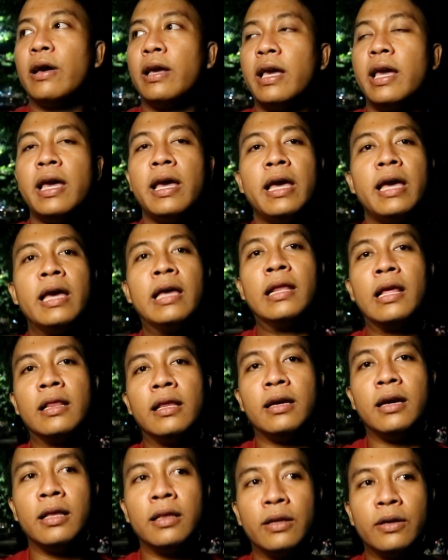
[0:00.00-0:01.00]
Oke,
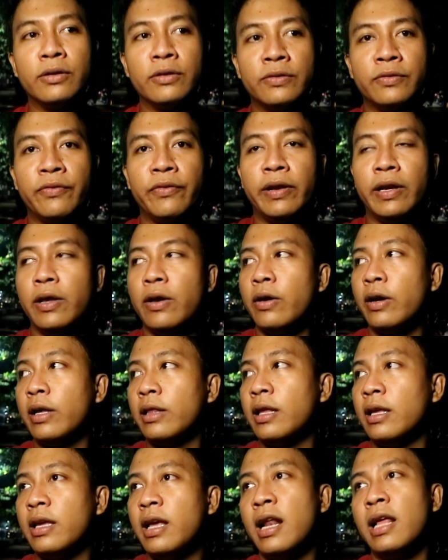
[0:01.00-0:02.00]
nantikan terus video
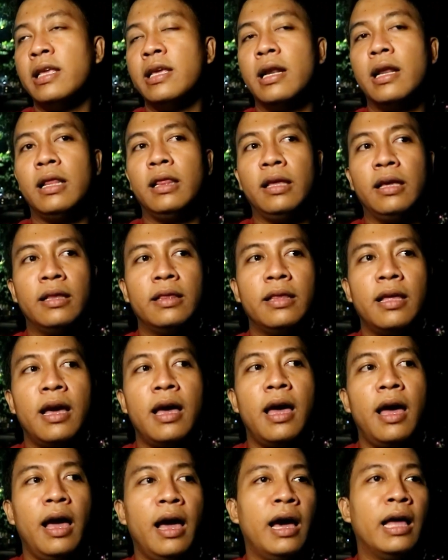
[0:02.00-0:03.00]
kita jalan-jalan
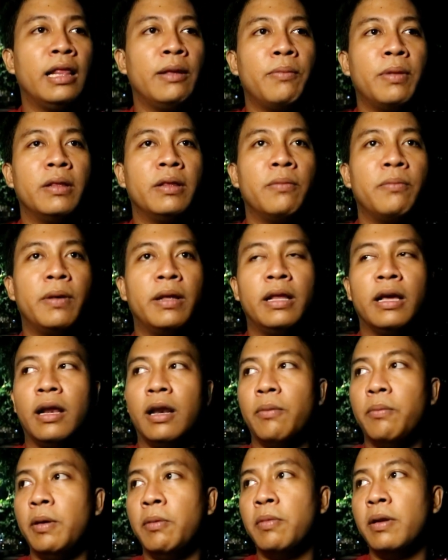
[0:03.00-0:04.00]
kita ke tempat-tempat yang
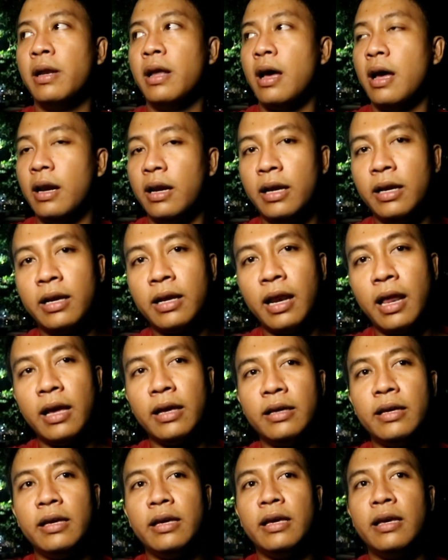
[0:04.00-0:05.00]
lebih menarik
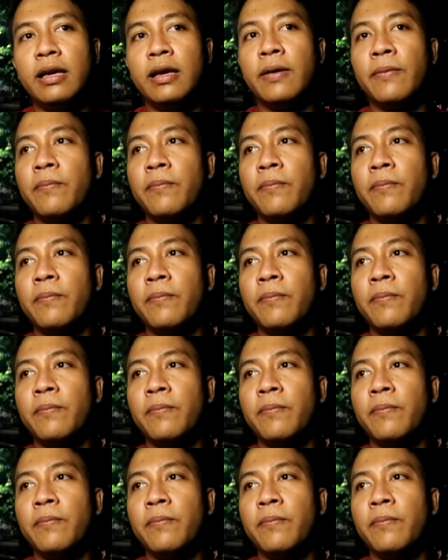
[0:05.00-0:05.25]
lagi.